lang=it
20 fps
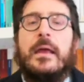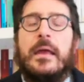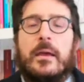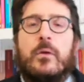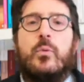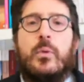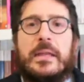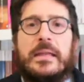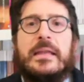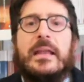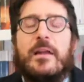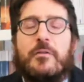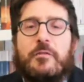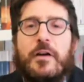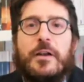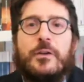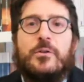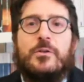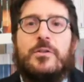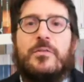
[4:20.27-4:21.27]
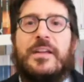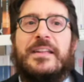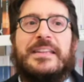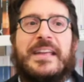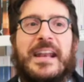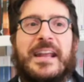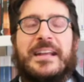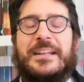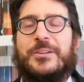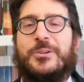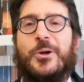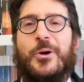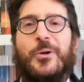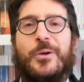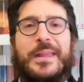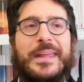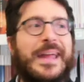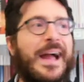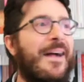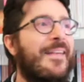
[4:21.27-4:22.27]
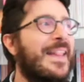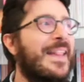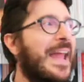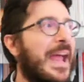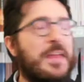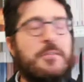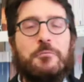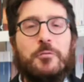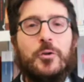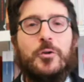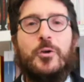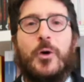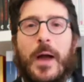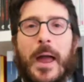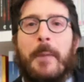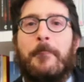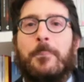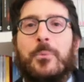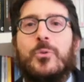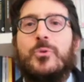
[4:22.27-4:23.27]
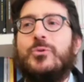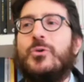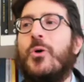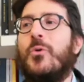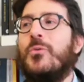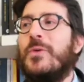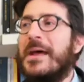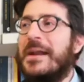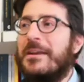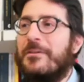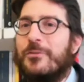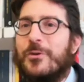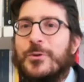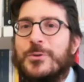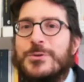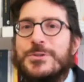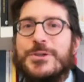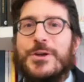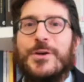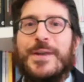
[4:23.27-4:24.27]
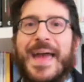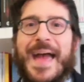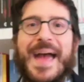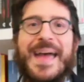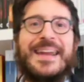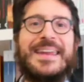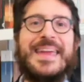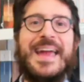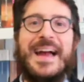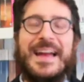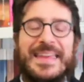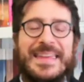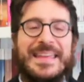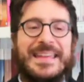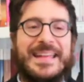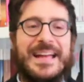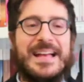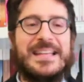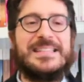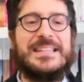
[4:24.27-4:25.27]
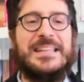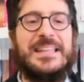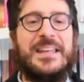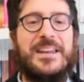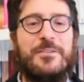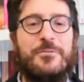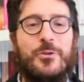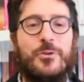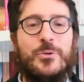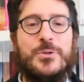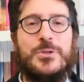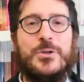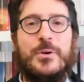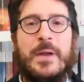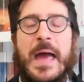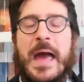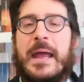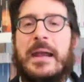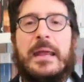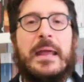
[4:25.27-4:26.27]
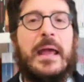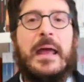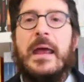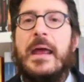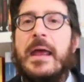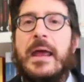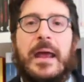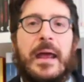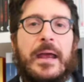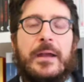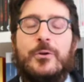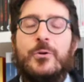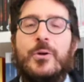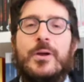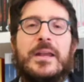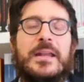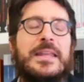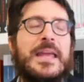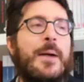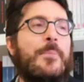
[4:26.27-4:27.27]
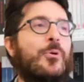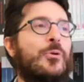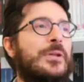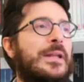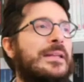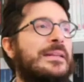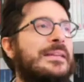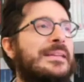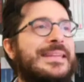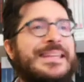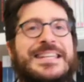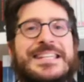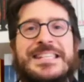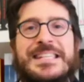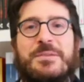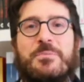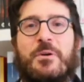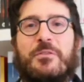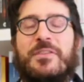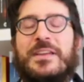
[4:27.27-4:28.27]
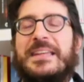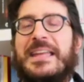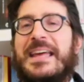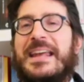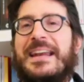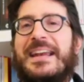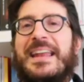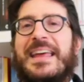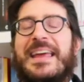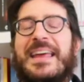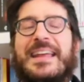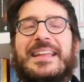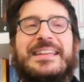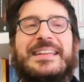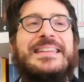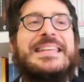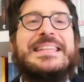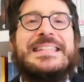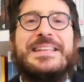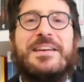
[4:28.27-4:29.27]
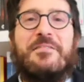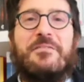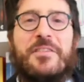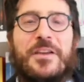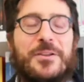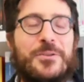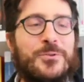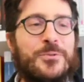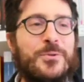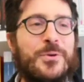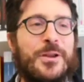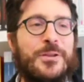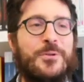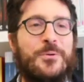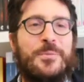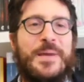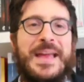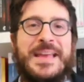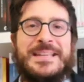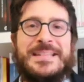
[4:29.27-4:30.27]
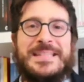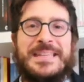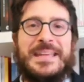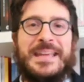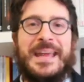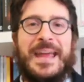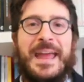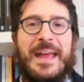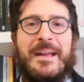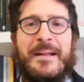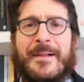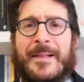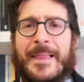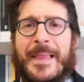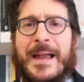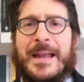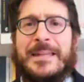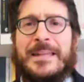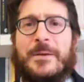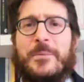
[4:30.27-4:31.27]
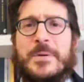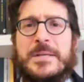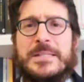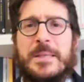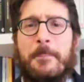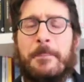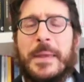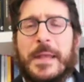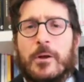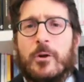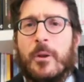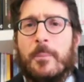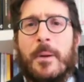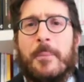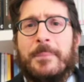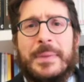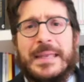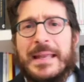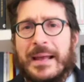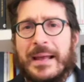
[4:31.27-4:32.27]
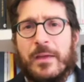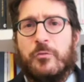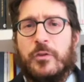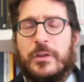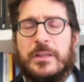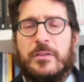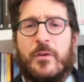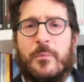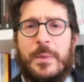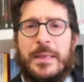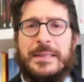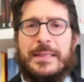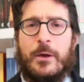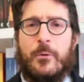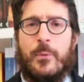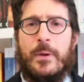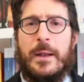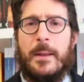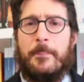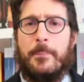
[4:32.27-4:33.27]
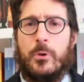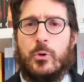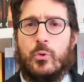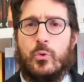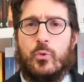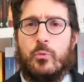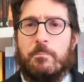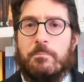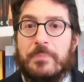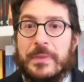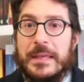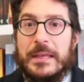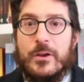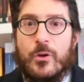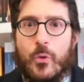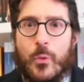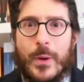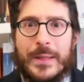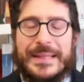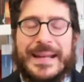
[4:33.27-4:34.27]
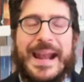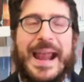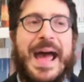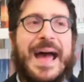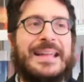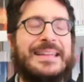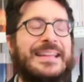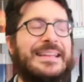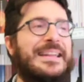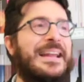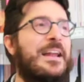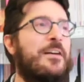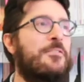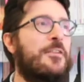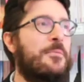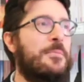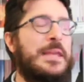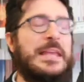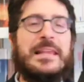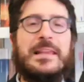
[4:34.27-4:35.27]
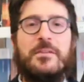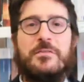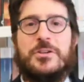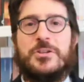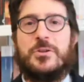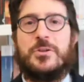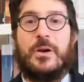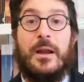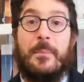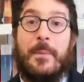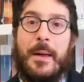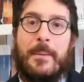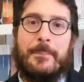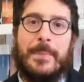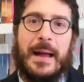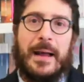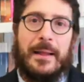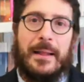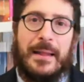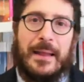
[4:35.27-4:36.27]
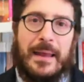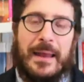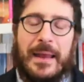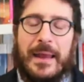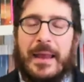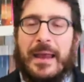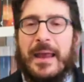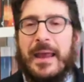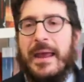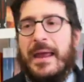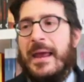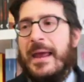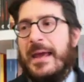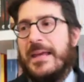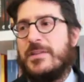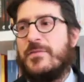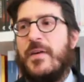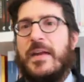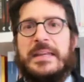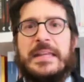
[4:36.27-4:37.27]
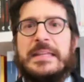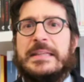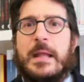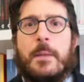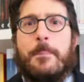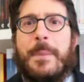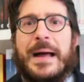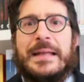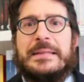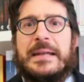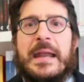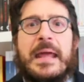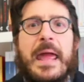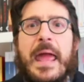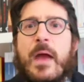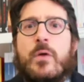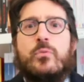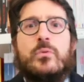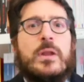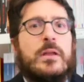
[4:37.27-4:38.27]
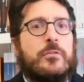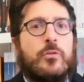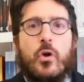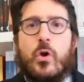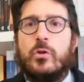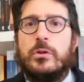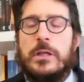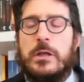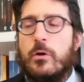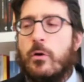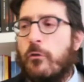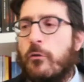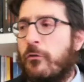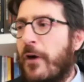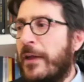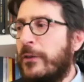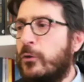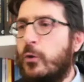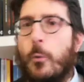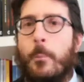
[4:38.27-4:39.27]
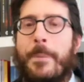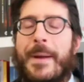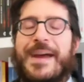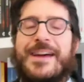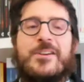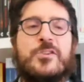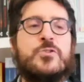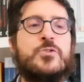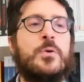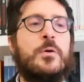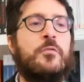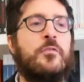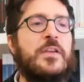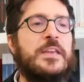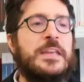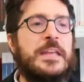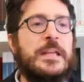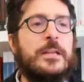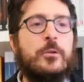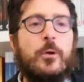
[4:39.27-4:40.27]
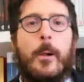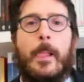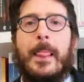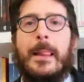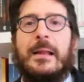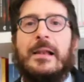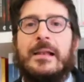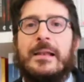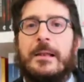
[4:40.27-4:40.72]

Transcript: e quindi la fanno diventare cattolica. E in fondo è appunto una rivoluzionaria in casa di rivoluzionari. E noi ridiamo tantissimo a vedere le disavventure domestiche di questa piccola bambina che effettivamente è quella più inquadrata della famiglia, visto che la mamma è svanita, il padre è un nevrotico fatto, perso e finito,